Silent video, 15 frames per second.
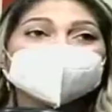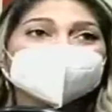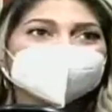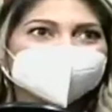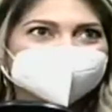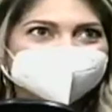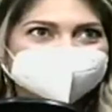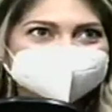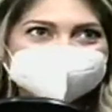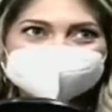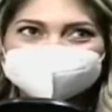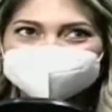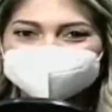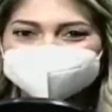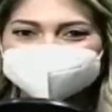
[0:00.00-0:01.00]
todo inicio
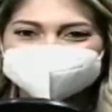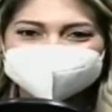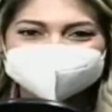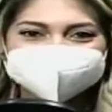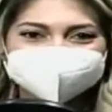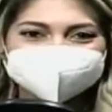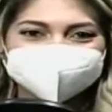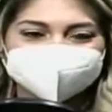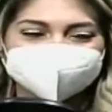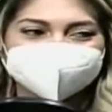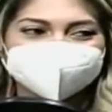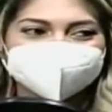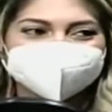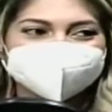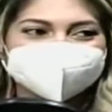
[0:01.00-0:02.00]
fue bastante duro.
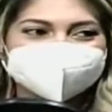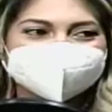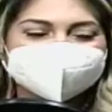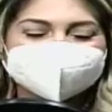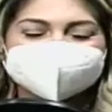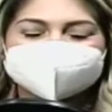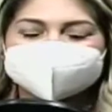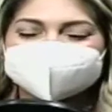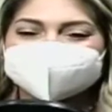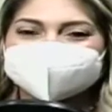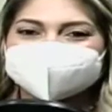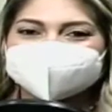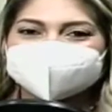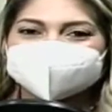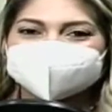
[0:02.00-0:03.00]

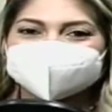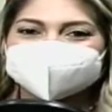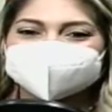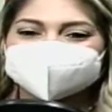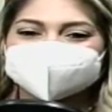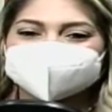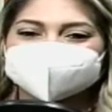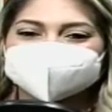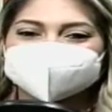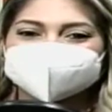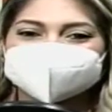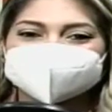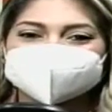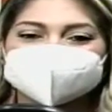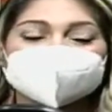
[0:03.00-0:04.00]
Eh,
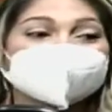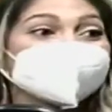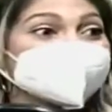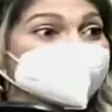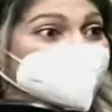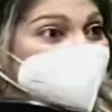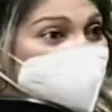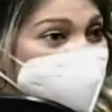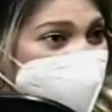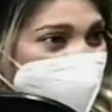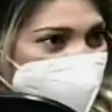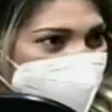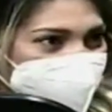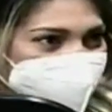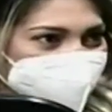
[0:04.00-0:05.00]
predominaba el
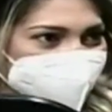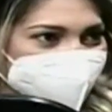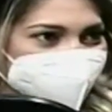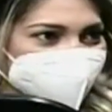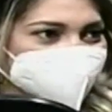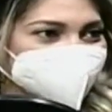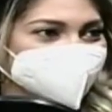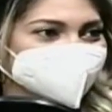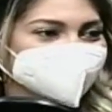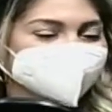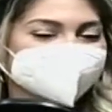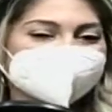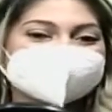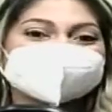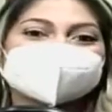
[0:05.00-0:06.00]
miedo, ¿por qué no?
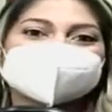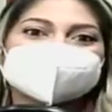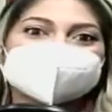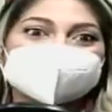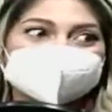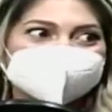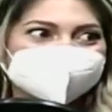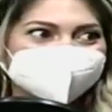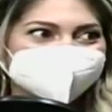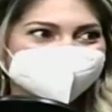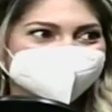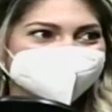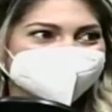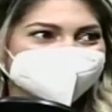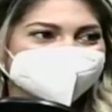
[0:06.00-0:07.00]
La incertidumbre
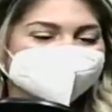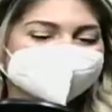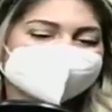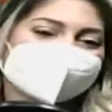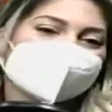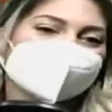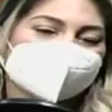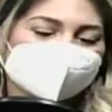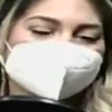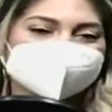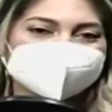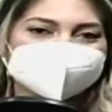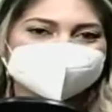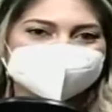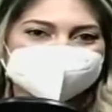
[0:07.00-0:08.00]
de lo
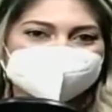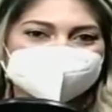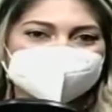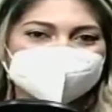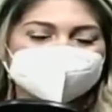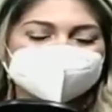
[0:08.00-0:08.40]
desconocido.